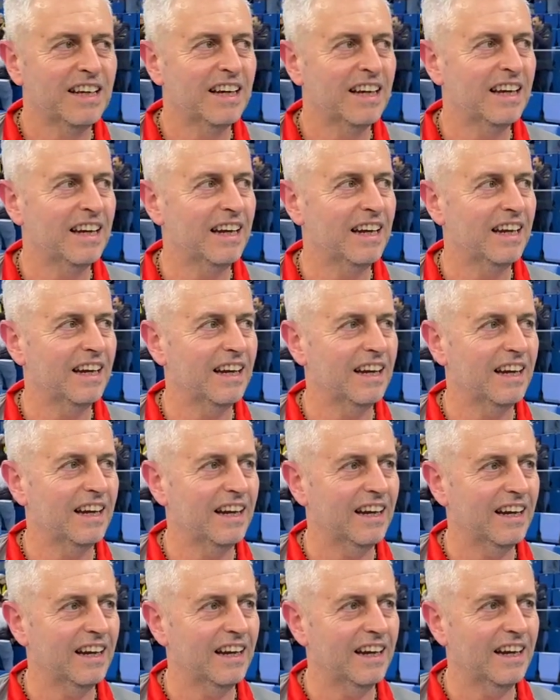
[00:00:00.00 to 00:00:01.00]

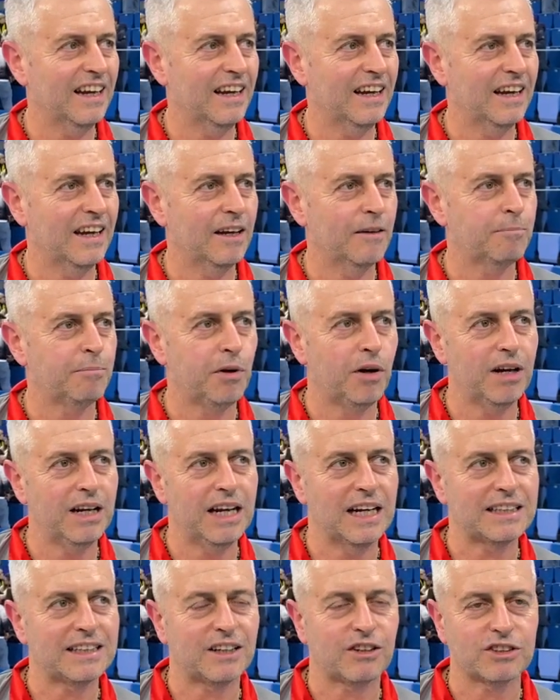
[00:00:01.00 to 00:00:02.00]
E poi
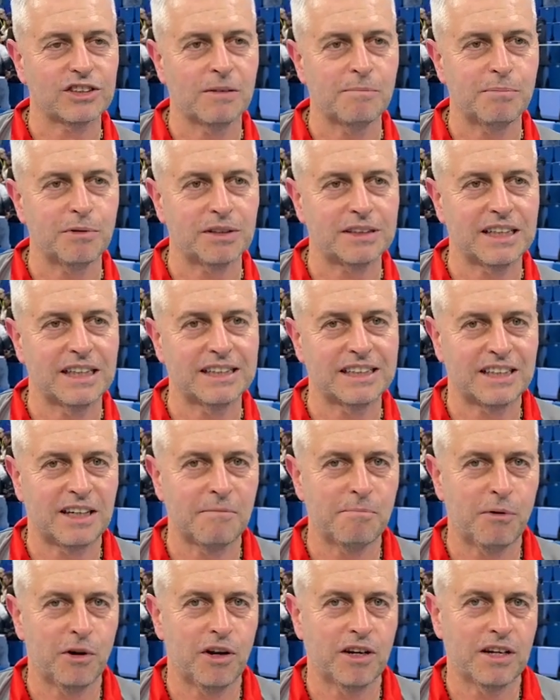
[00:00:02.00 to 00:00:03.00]
l'altra cosa importante è che
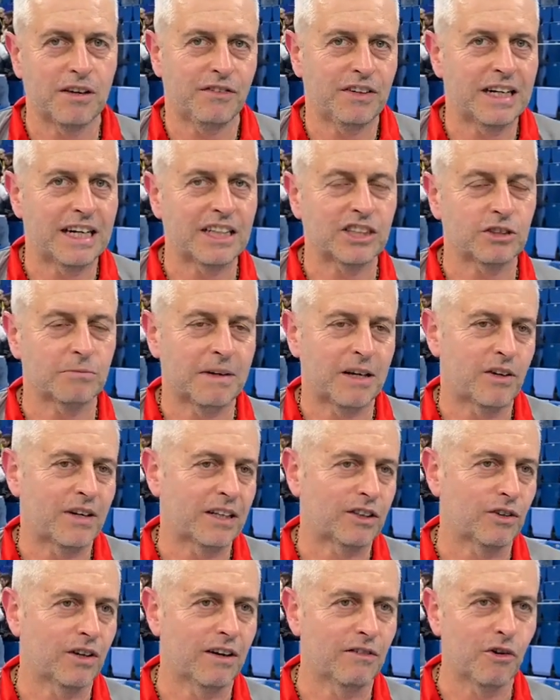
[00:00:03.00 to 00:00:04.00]
in Polonia fino adesso mi hanno
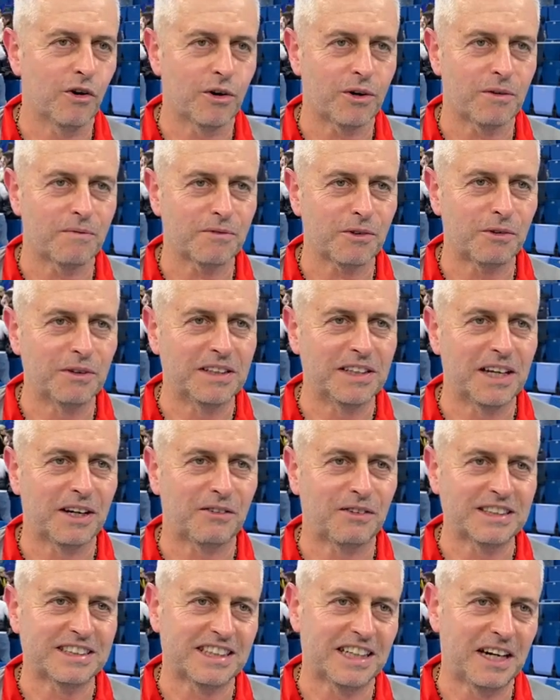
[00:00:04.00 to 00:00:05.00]
dato lavoro, quindi è
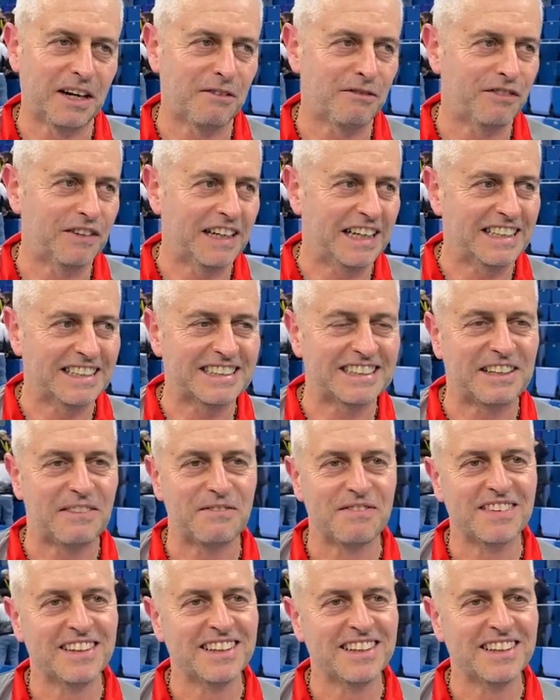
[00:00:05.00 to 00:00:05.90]
questa la differenza.